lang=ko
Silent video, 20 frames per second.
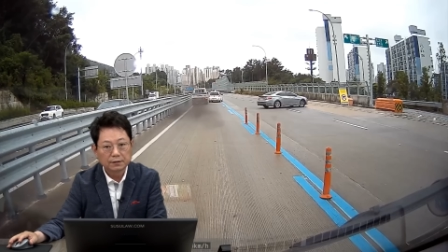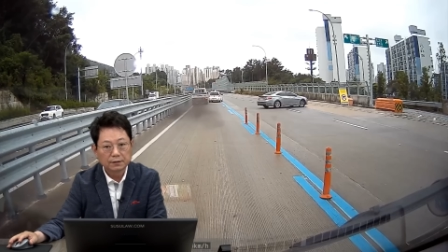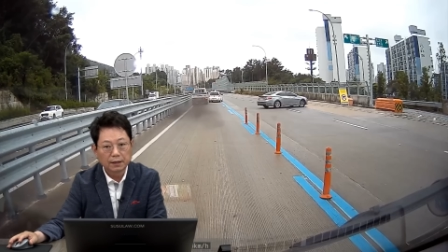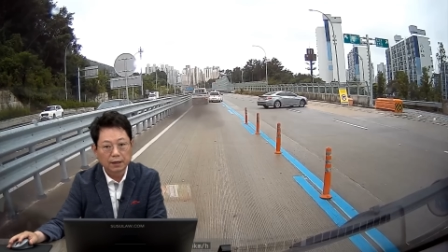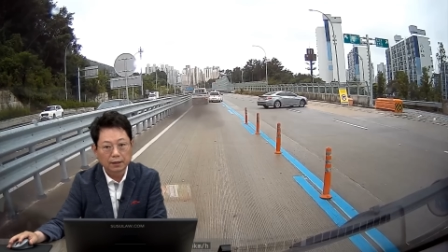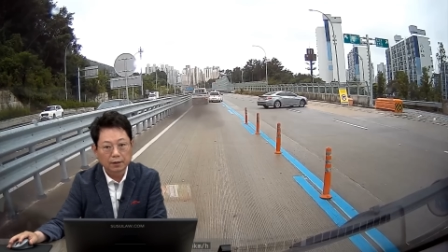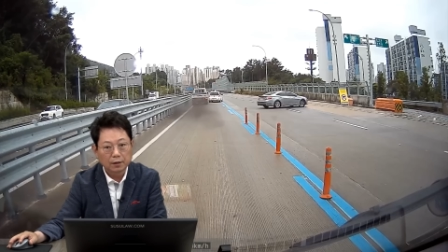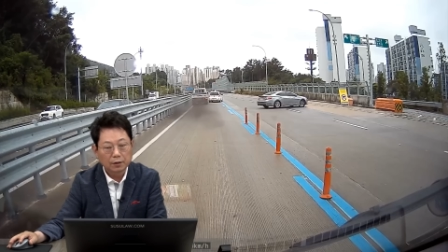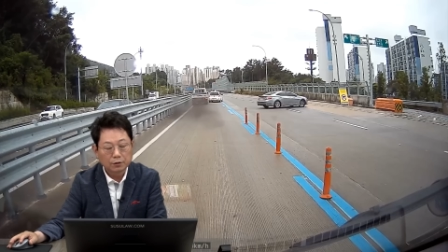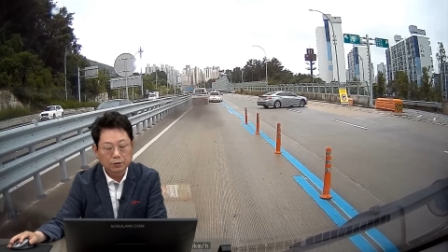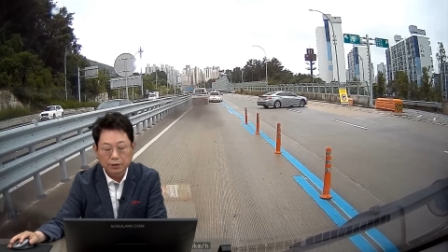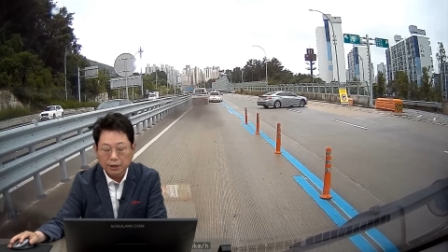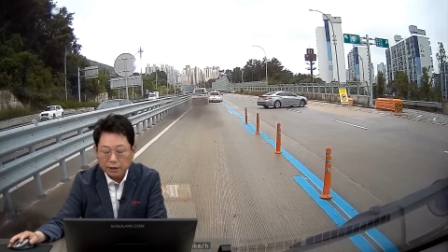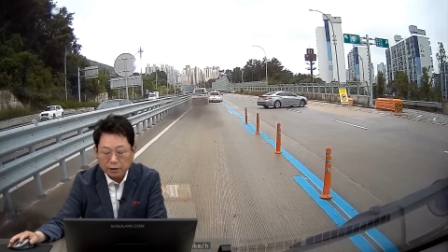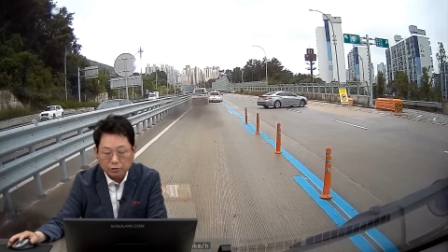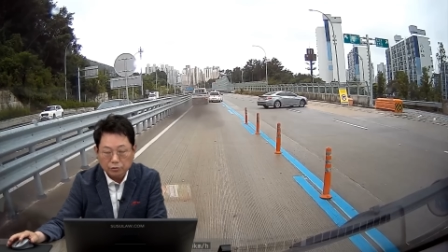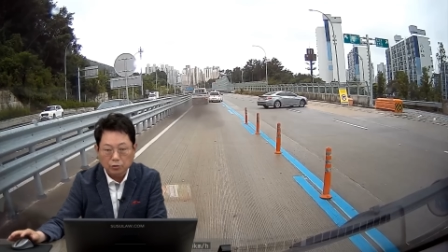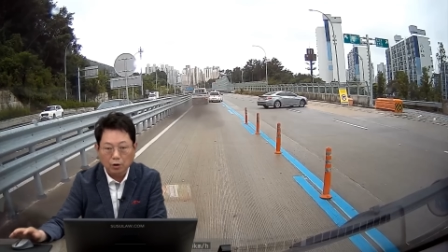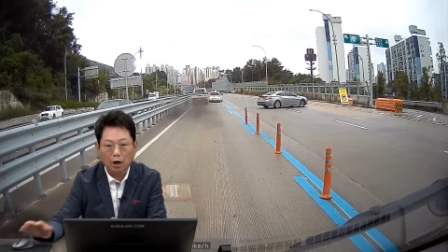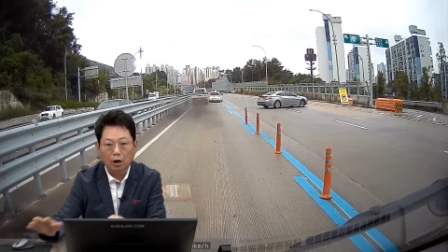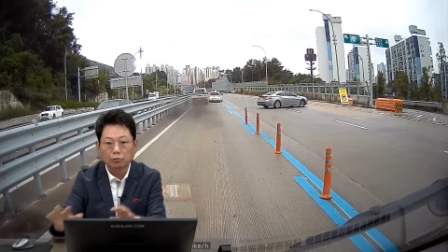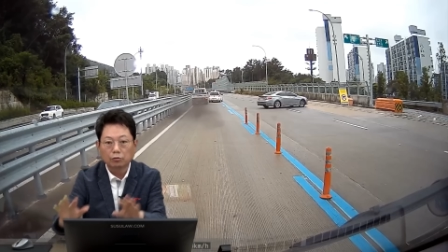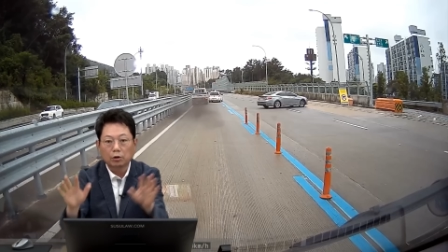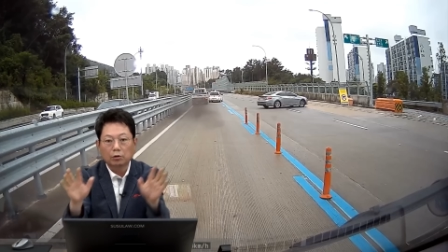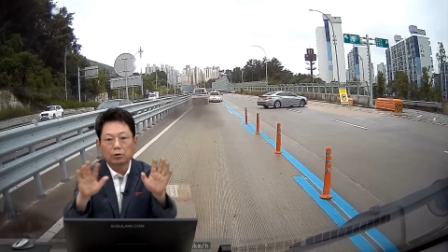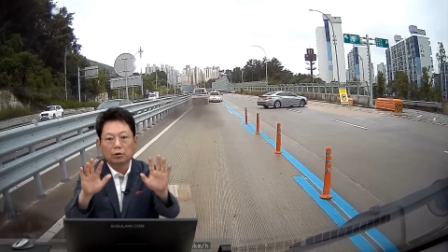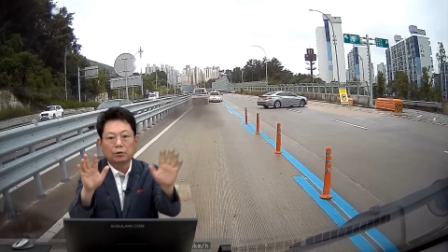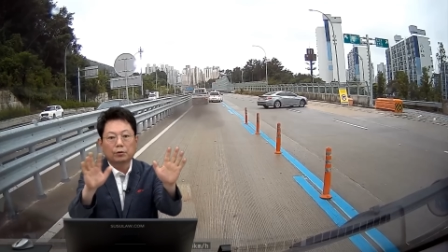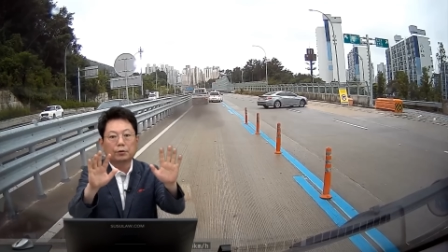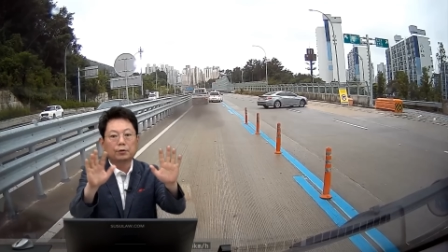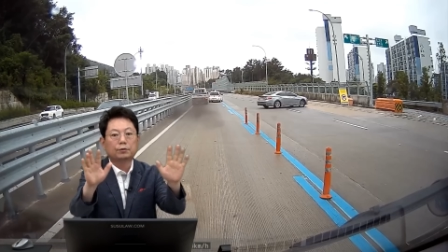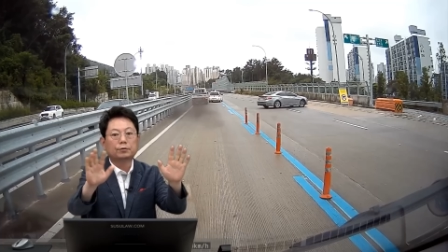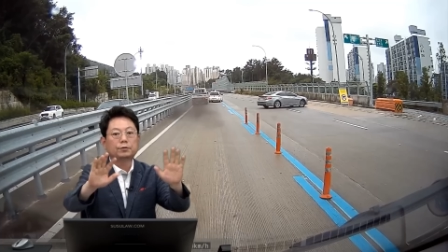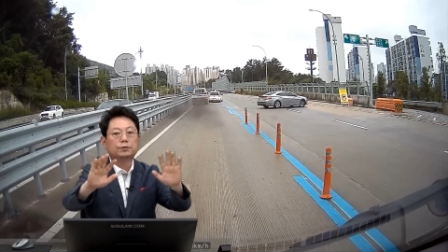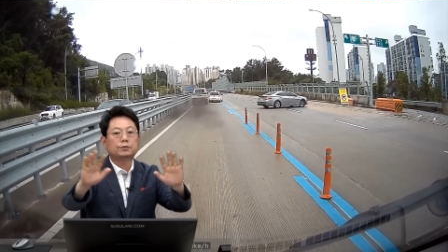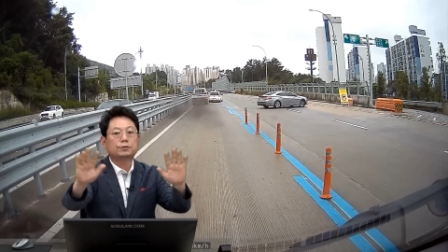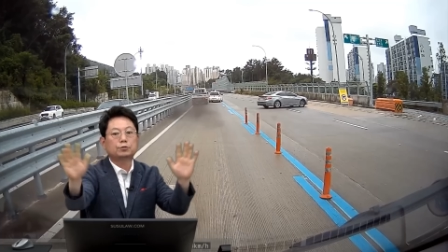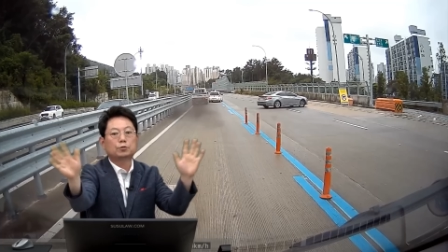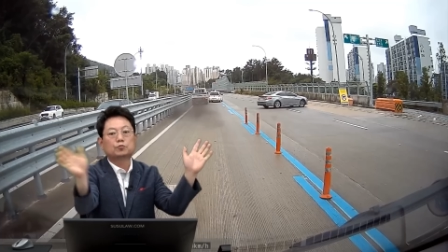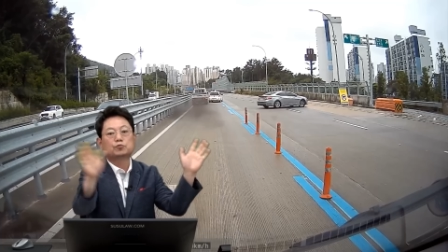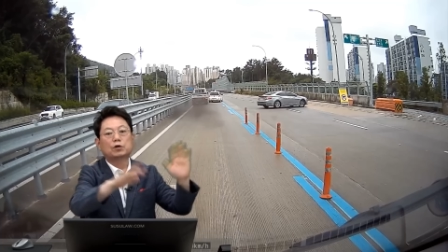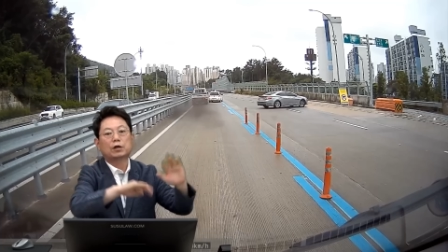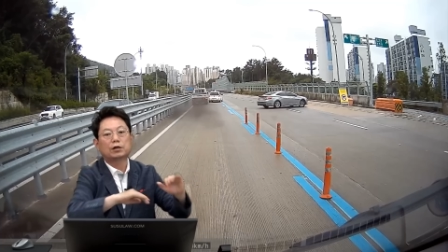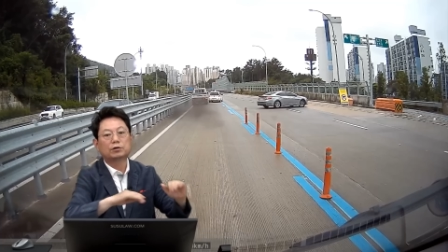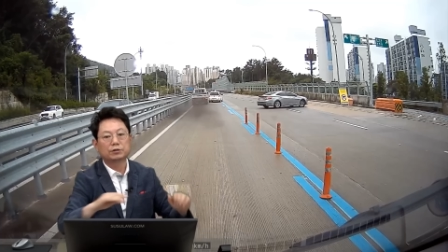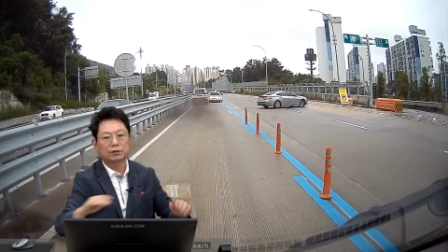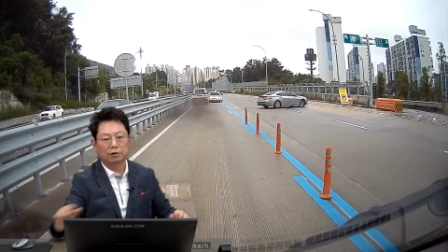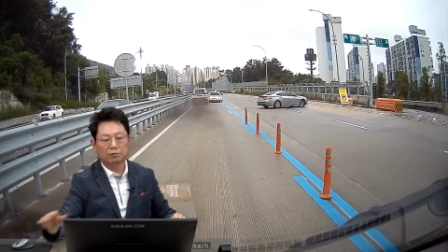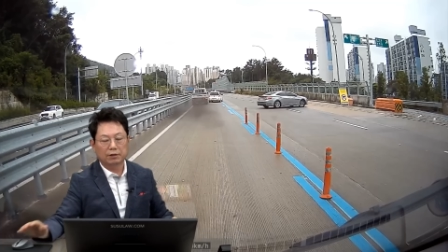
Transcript: 근데 그 얘기 듣고 아유, 아유, 아유 접수 안 하고